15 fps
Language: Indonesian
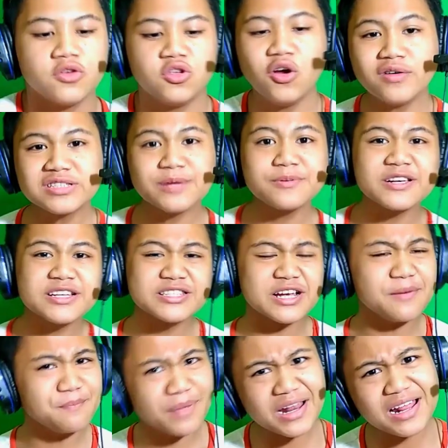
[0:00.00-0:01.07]
Yo, semoga
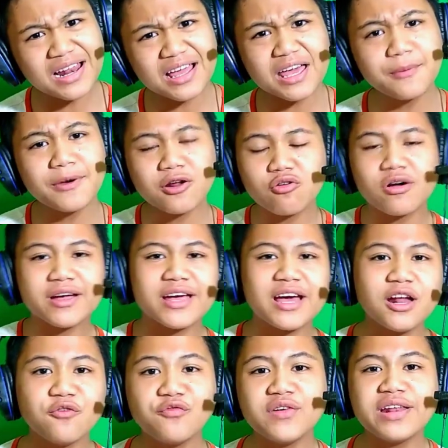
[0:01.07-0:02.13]
kembali lagi bareng gue
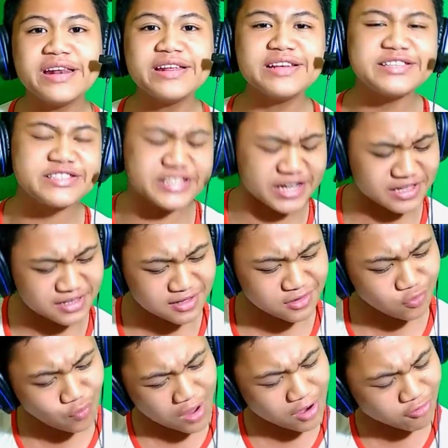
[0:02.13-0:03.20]
Kelvin di channel
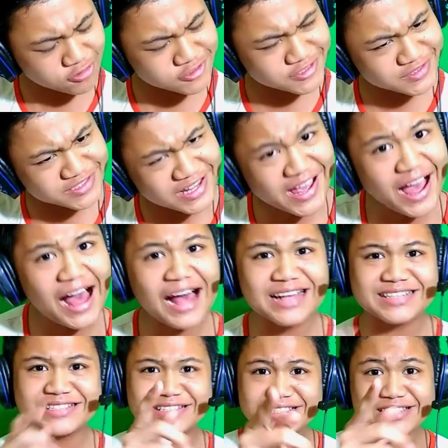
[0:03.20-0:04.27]
Wago CH
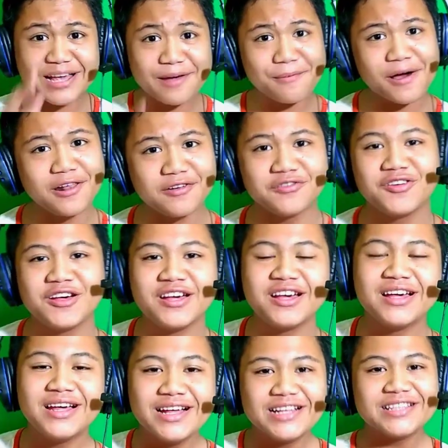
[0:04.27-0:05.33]
Siap gak lu?
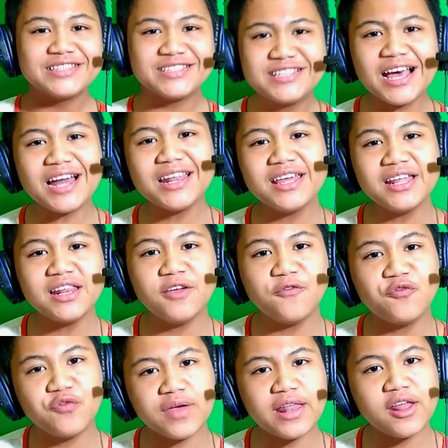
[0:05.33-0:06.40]
Jadi di
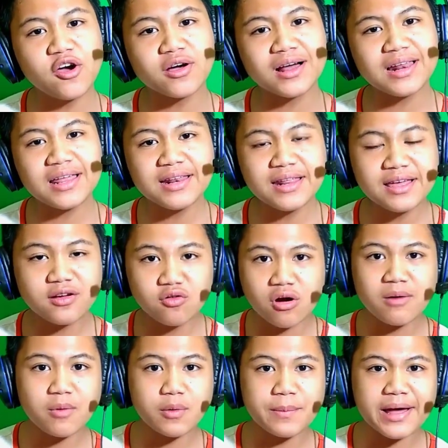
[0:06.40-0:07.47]
video kali ini gue
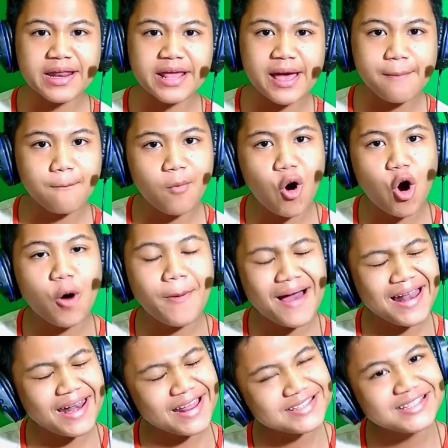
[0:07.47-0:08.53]
mau main game
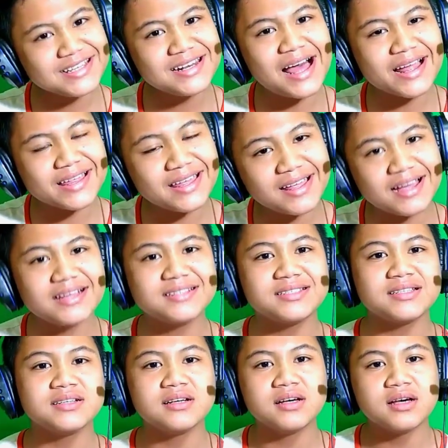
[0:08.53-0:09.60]
Mobile Legends lagi guys